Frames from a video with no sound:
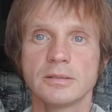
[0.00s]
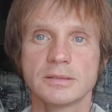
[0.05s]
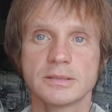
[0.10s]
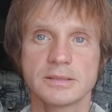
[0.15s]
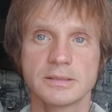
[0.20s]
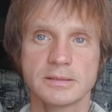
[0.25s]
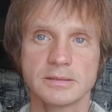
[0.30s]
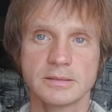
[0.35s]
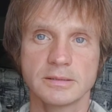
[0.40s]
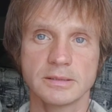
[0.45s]

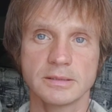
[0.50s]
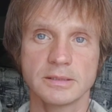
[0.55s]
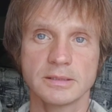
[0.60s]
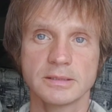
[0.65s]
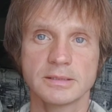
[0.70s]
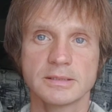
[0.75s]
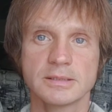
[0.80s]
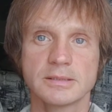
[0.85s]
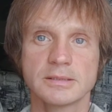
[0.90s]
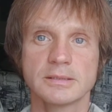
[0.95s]
с,
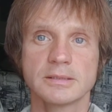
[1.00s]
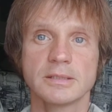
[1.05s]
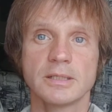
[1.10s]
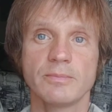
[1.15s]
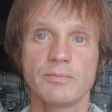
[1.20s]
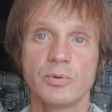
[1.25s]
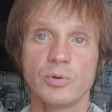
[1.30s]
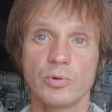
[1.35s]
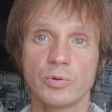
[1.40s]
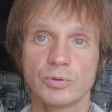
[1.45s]
э, с
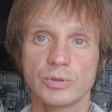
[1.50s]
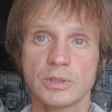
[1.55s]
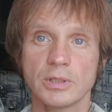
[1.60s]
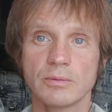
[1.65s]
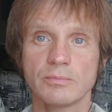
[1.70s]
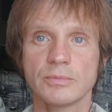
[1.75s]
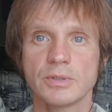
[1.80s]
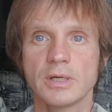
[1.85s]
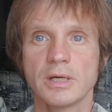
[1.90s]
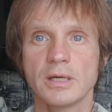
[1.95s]

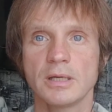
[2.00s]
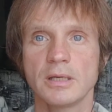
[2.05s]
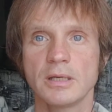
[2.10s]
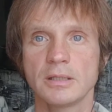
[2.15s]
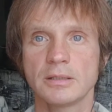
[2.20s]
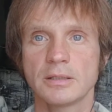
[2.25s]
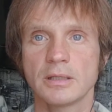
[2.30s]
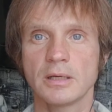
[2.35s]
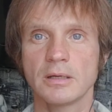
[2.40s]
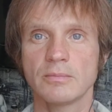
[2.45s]
ребенком, да,
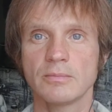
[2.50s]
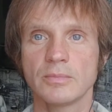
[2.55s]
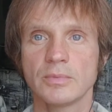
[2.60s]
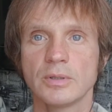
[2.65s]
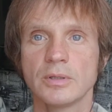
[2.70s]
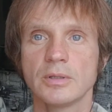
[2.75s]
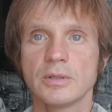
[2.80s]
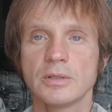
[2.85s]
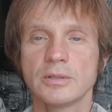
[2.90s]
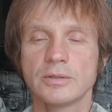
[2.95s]
или
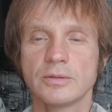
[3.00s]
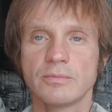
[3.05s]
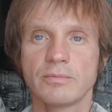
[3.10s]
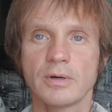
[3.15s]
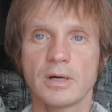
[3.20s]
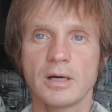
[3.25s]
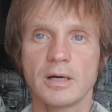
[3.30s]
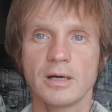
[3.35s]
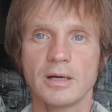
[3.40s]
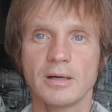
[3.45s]
там
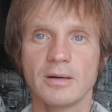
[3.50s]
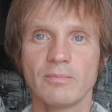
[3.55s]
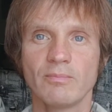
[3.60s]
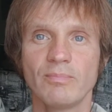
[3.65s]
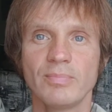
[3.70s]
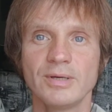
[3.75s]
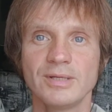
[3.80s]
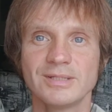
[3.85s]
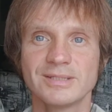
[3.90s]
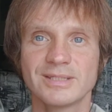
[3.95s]
два
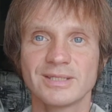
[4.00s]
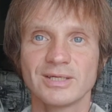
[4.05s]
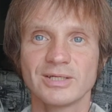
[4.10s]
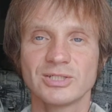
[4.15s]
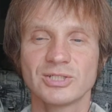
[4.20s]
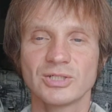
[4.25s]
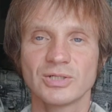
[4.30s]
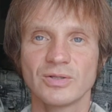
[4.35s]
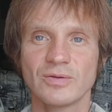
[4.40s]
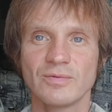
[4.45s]

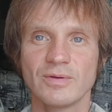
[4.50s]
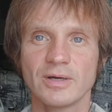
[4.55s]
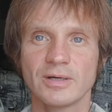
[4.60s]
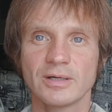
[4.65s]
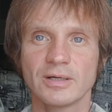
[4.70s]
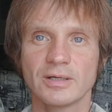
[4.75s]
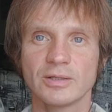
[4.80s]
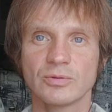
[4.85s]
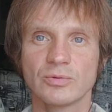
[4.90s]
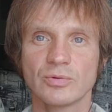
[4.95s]
близких
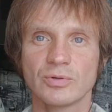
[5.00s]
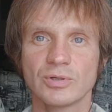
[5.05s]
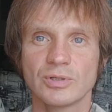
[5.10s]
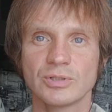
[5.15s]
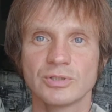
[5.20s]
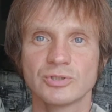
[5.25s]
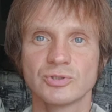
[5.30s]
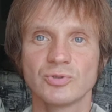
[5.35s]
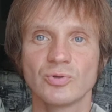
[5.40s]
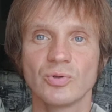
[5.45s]
человека,
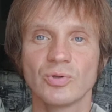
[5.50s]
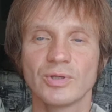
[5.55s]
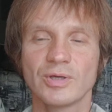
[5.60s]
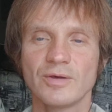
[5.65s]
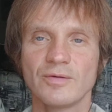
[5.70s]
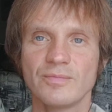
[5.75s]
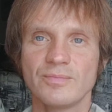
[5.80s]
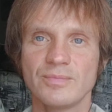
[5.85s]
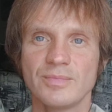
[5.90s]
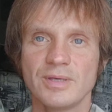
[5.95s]
которые же
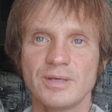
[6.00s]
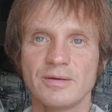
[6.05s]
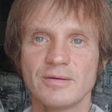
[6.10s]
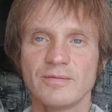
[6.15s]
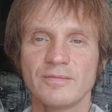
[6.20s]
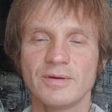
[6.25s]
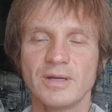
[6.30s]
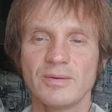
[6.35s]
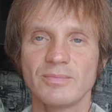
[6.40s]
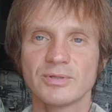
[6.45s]
долгое
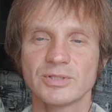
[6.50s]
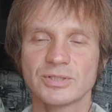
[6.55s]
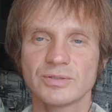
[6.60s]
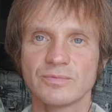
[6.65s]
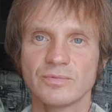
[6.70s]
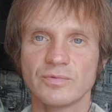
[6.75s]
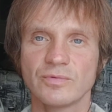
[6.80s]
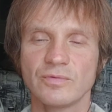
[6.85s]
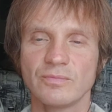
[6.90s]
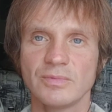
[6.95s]
время
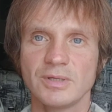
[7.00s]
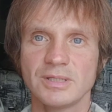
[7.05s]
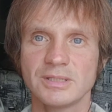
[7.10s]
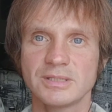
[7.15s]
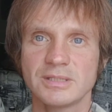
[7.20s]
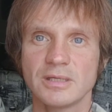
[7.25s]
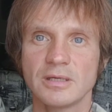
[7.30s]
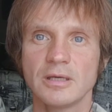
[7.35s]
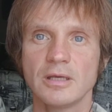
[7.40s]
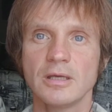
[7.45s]
живут
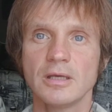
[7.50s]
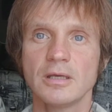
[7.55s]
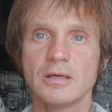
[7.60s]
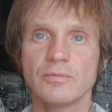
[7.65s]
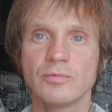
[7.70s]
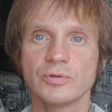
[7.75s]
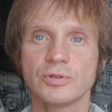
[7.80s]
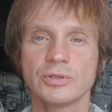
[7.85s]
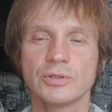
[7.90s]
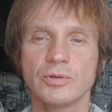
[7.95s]
вместе.
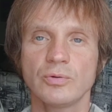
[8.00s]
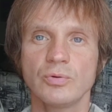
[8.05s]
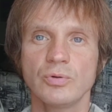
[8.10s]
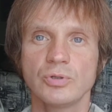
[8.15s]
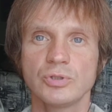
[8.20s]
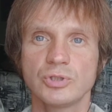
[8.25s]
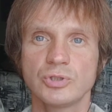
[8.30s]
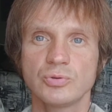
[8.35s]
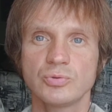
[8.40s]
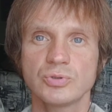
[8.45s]
Вот и
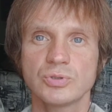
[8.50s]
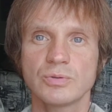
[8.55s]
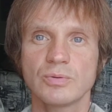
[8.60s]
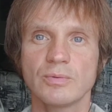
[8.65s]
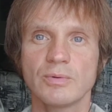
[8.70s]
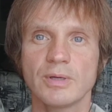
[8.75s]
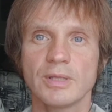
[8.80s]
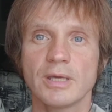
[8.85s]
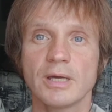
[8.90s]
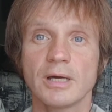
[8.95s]
такое
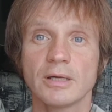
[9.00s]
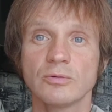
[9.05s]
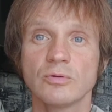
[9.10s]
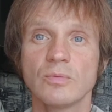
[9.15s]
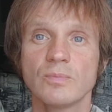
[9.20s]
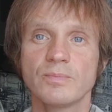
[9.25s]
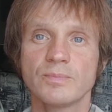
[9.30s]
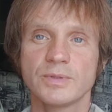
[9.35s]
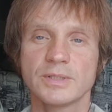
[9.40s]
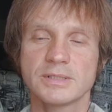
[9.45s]
чувствование,
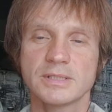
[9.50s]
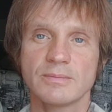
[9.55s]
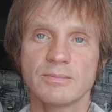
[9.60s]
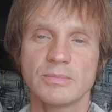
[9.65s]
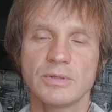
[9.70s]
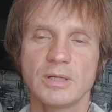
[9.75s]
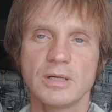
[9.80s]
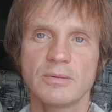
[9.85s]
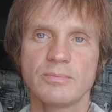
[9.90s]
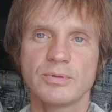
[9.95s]
оно на
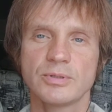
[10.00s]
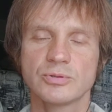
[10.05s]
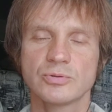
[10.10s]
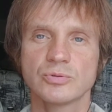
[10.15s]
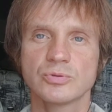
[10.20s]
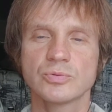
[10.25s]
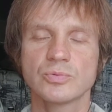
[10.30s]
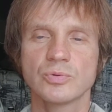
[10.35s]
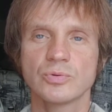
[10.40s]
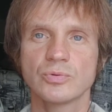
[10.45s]
самом деле
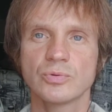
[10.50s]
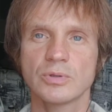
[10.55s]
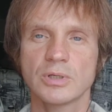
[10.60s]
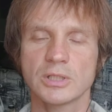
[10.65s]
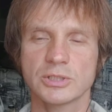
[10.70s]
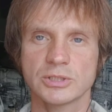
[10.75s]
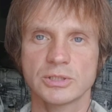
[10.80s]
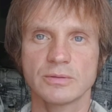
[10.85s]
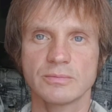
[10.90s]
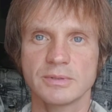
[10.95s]
присутствует у
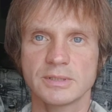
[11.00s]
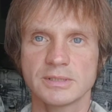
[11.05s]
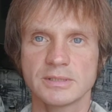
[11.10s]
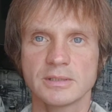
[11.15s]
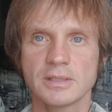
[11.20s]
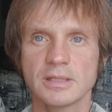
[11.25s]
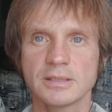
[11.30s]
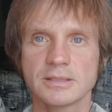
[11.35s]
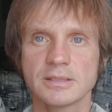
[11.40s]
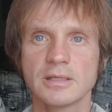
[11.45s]
каждого из
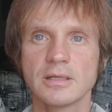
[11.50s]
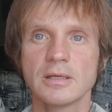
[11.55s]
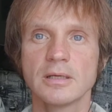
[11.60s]
нас.